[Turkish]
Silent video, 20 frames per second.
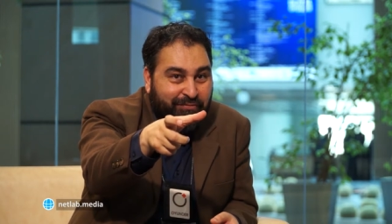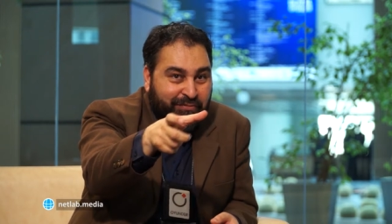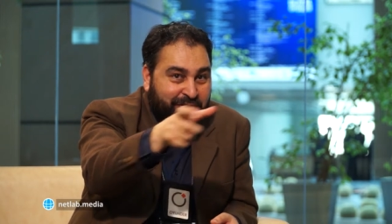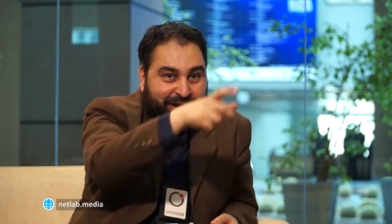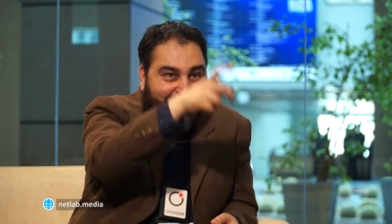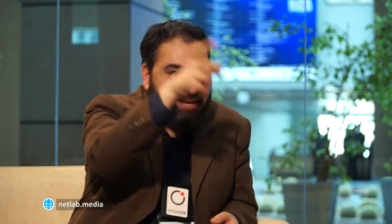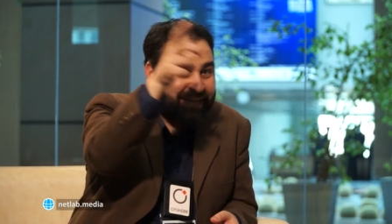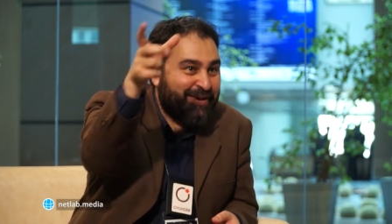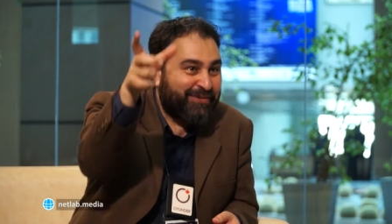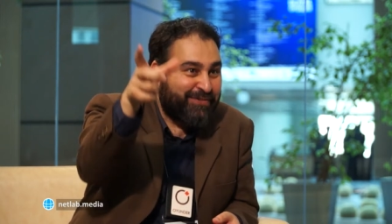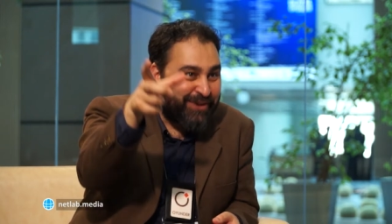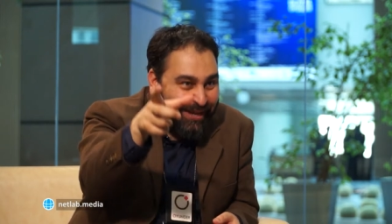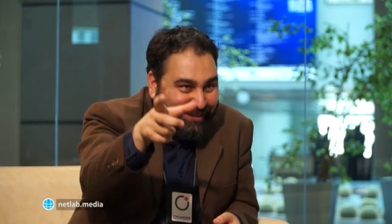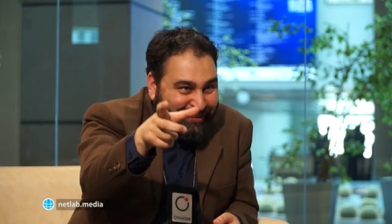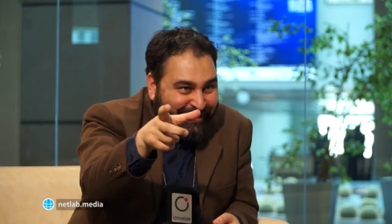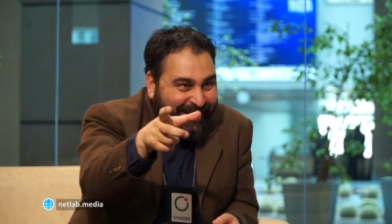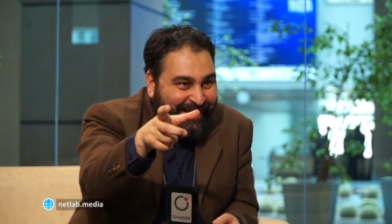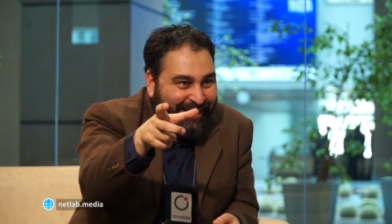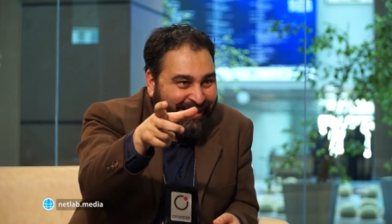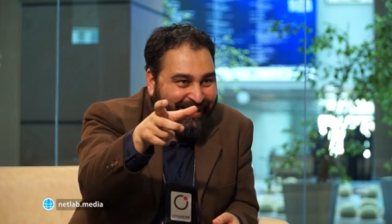veya
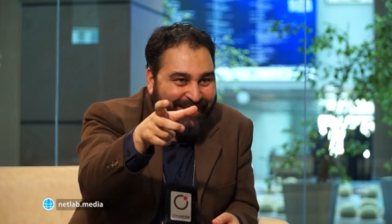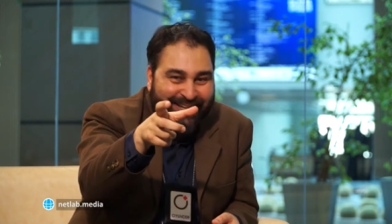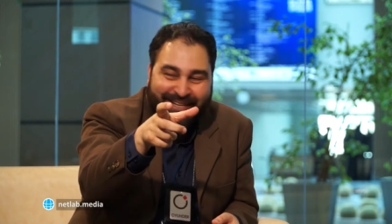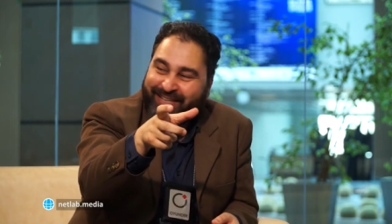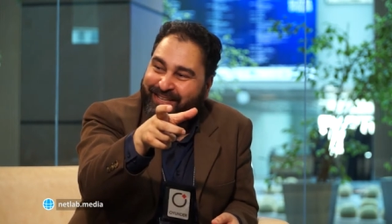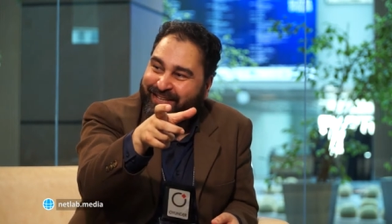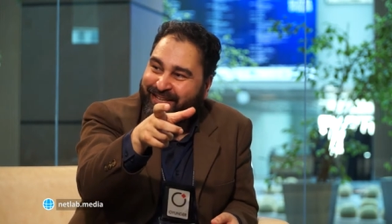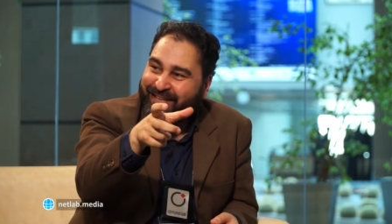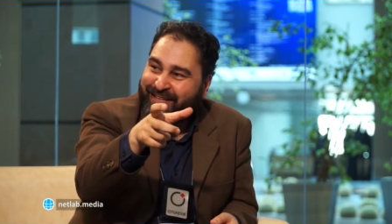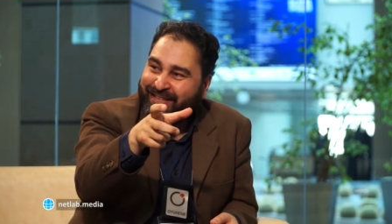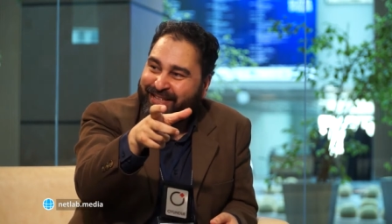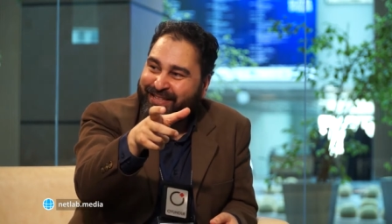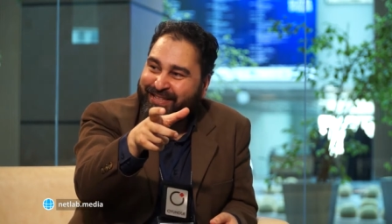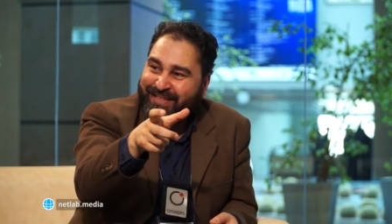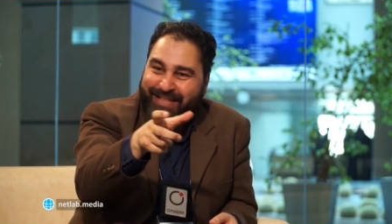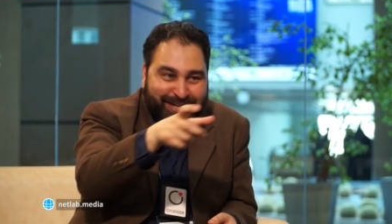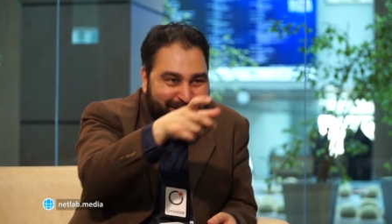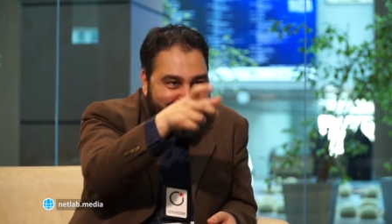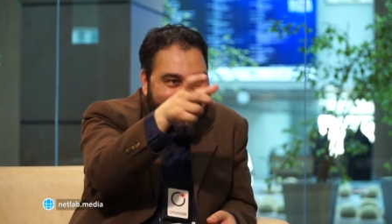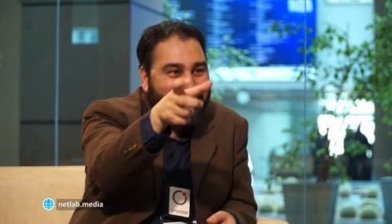evrende
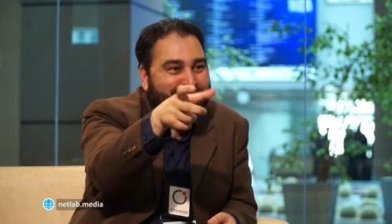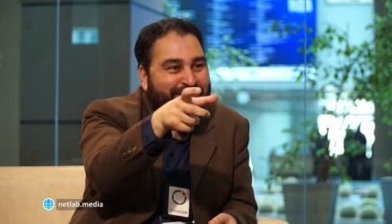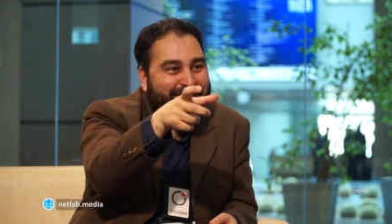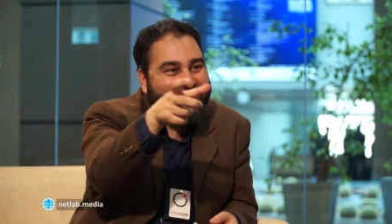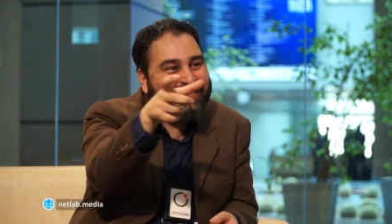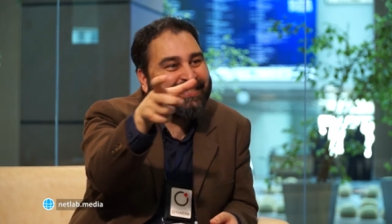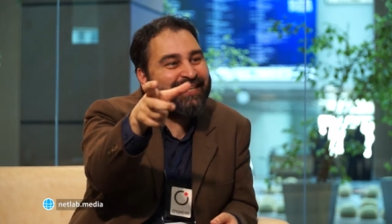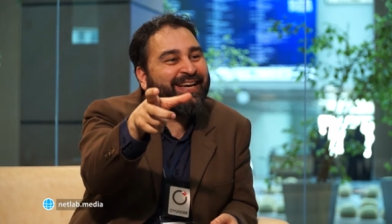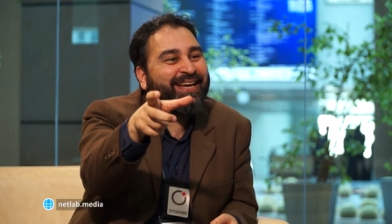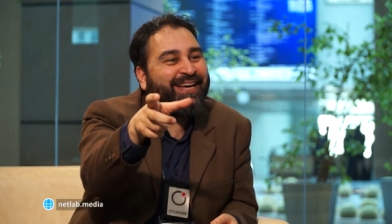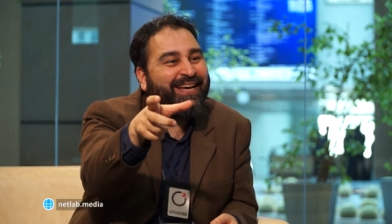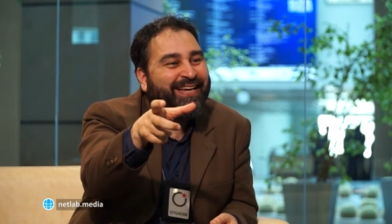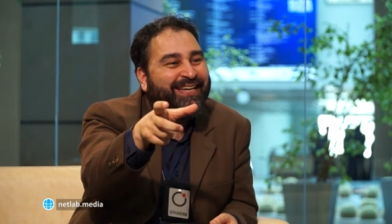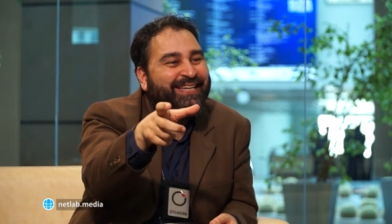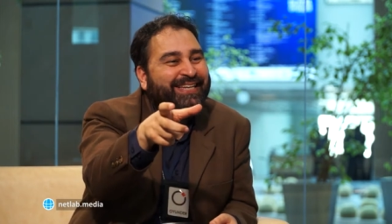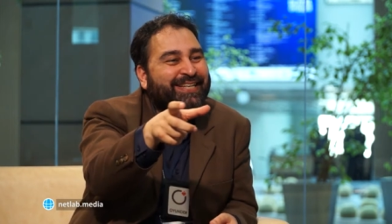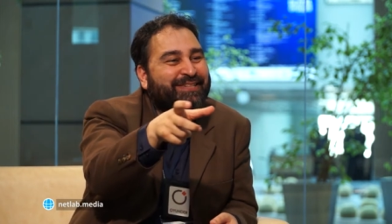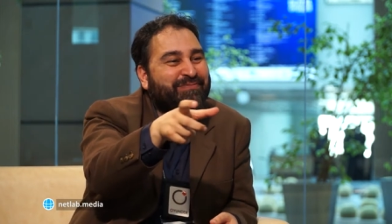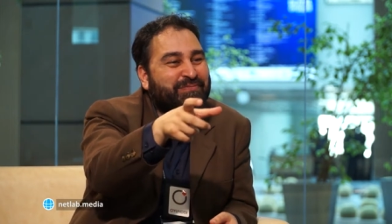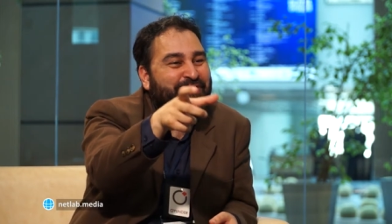denilebilirse
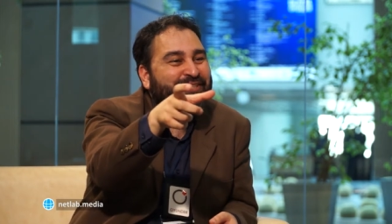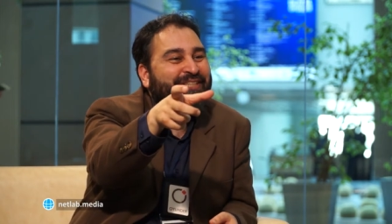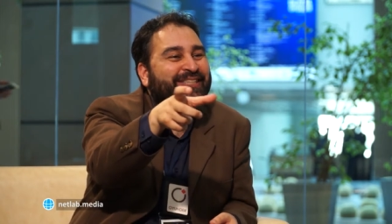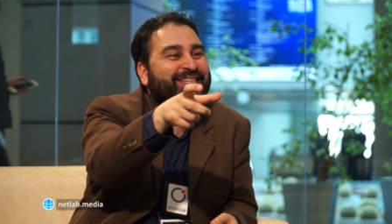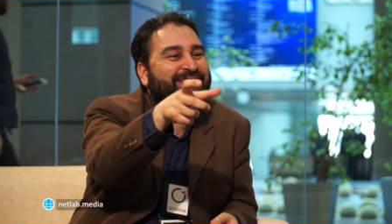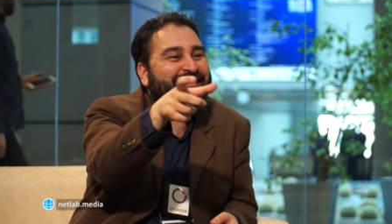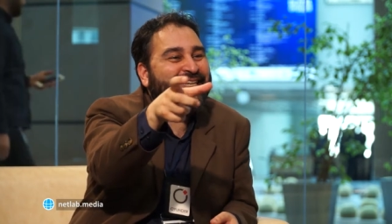70 ya da